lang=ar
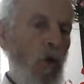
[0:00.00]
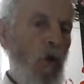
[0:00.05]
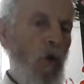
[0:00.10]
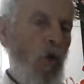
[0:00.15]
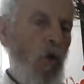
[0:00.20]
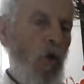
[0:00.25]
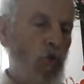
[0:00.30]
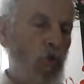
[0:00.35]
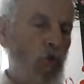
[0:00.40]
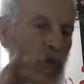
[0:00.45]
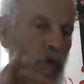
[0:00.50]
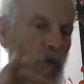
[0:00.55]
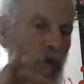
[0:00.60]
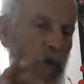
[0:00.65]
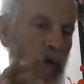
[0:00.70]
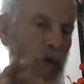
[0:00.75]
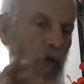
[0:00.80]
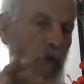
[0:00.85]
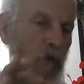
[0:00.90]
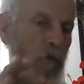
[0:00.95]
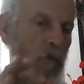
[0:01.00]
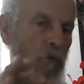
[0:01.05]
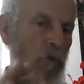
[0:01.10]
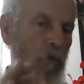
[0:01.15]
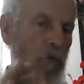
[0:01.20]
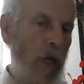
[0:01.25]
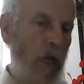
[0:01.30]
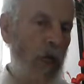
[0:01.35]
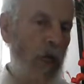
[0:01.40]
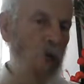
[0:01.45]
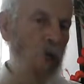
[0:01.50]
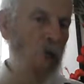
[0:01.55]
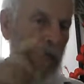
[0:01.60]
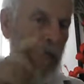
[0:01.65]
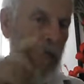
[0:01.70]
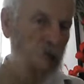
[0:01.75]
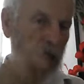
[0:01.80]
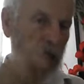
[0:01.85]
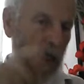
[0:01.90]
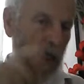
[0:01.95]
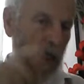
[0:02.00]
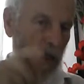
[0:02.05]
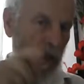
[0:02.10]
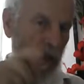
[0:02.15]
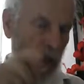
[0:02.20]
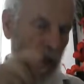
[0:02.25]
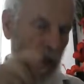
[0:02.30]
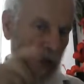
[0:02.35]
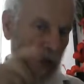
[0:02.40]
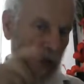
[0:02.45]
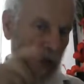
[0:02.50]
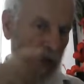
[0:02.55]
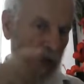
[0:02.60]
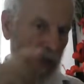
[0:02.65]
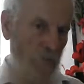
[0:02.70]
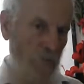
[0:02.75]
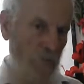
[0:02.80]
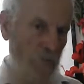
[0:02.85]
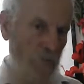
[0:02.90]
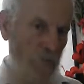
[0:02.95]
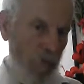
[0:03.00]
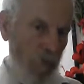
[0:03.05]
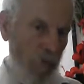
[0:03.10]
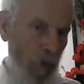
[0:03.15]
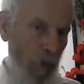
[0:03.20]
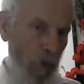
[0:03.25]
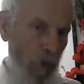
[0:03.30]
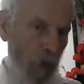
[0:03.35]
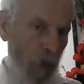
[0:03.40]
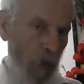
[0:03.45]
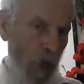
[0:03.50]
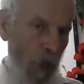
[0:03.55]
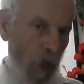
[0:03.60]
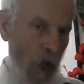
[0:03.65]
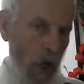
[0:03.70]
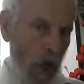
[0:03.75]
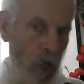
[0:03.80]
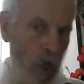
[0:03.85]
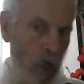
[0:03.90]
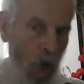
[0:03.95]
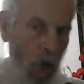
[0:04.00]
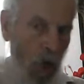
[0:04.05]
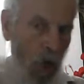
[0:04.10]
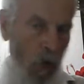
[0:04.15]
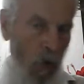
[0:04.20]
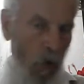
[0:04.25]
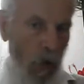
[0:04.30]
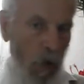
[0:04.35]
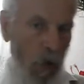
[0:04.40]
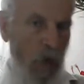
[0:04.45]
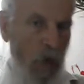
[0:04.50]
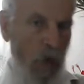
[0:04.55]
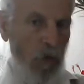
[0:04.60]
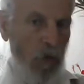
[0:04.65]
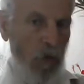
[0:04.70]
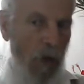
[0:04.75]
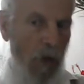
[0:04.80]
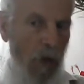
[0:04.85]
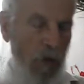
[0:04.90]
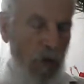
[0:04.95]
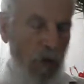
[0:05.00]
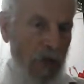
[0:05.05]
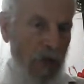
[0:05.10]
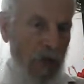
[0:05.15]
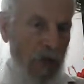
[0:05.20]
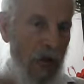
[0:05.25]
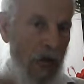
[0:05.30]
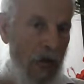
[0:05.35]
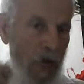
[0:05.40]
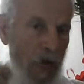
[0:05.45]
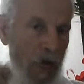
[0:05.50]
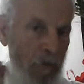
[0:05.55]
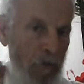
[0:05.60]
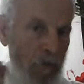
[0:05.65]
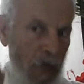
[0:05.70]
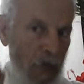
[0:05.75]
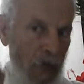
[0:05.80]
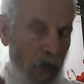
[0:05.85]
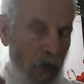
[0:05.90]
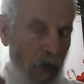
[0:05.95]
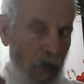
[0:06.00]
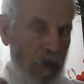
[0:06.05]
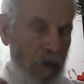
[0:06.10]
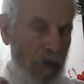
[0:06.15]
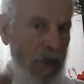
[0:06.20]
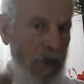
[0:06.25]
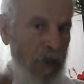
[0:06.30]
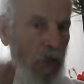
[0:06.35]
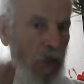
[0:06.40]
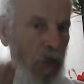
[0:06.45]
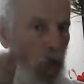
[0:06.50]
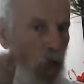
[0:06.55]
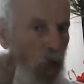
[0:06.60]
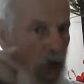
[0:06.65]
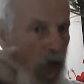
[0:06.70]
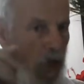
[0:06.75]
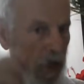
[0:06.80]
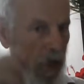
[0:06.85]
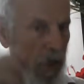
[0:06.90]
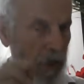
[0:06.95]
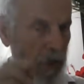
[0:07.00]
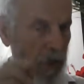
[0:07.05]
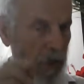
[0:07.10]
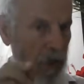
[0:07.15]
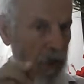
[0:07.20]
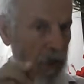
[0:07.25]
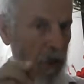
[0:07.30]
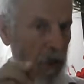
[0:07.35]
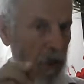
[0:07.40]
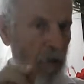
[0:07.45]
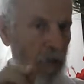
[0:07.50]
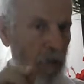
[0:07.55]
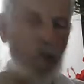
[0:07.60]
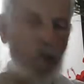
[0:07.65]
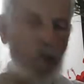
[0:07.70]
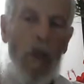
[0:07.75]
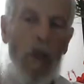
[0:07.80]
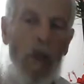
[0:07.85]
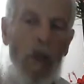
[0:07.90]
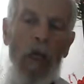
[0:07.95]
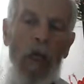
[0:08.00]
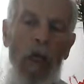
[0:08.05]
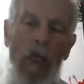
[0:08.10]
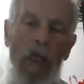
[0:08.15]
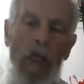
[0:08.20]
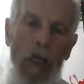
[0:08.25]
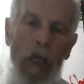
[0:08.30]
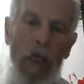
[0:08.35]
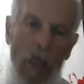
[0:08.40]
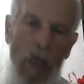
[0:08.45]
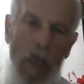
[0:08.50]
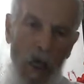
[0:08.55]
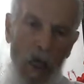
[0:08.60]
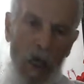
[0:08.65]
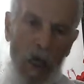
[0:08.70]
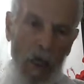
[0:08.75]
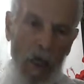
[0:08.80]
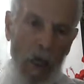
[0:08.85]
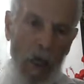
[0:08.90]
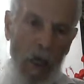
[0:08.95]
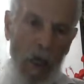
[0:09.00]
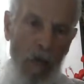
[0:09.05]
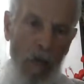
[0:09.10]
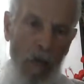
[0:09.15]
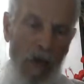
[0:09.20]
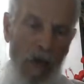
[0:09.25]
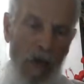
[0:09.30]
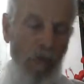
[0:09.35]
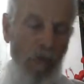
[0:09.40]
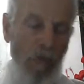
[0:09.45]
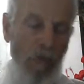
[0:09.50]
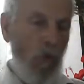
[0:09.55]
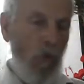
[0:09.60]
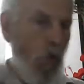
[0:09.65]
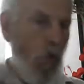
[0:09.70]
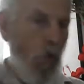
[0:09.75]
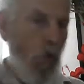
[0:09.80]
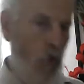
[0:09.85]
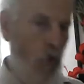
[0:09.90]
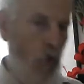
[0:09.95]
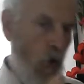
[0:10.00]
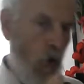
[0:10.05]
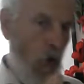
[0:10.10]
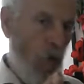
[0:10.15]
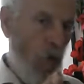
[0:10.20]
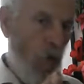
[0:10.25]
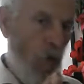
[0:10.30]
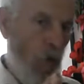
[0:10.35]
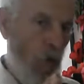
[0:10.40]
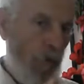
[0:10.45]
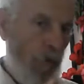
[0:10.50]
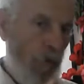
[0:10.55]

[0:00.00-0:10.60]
حطوا في بالكم اللي ماشي للنار غادي لو الله سبحانه وتعالى برحمته وإرادته ينقل بعض منهم كلهم